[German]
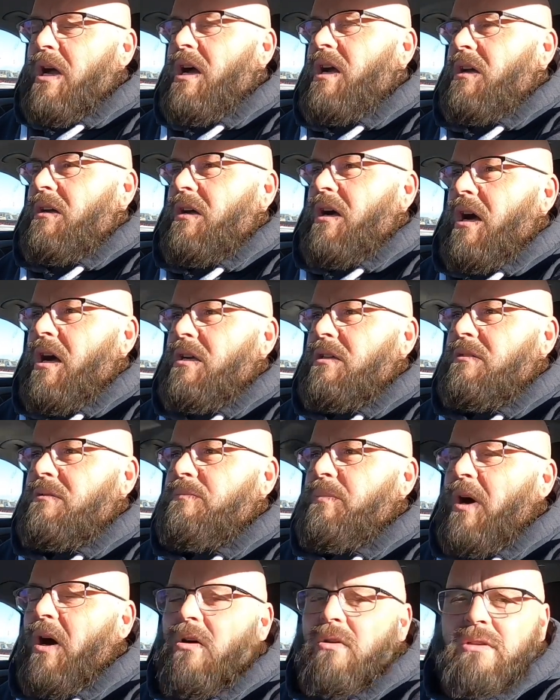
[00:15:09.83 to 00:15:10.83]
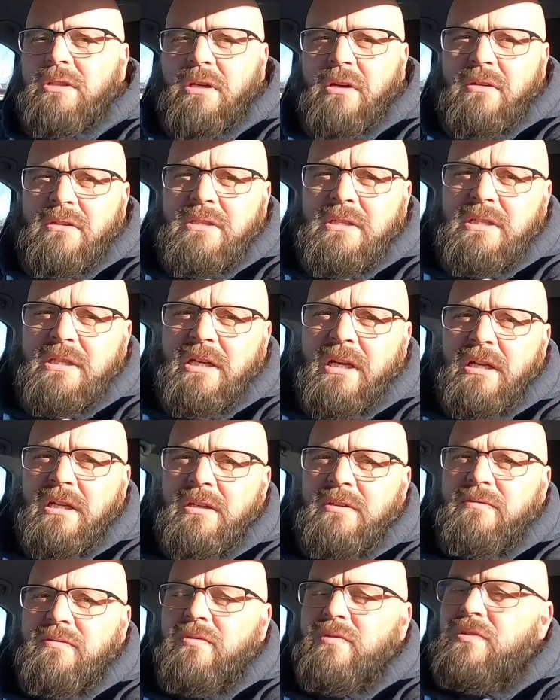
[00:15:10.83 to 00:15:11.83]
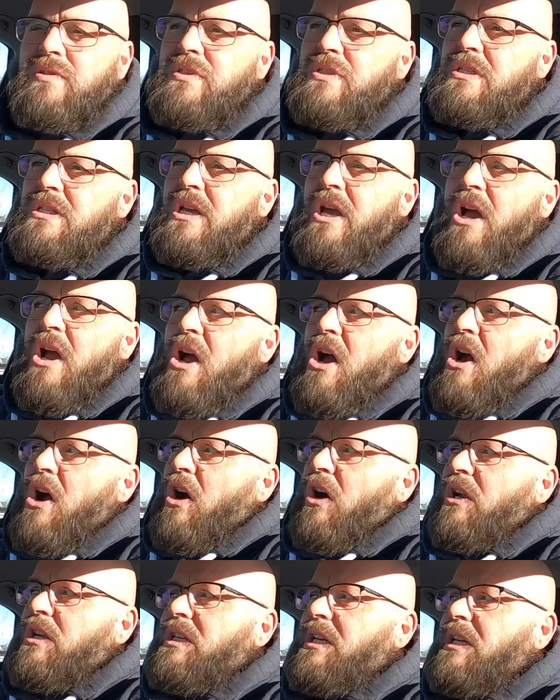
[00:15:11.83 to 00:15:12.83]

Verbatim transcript: gerade gebrauchte Autos sind hier relativ günstig. Und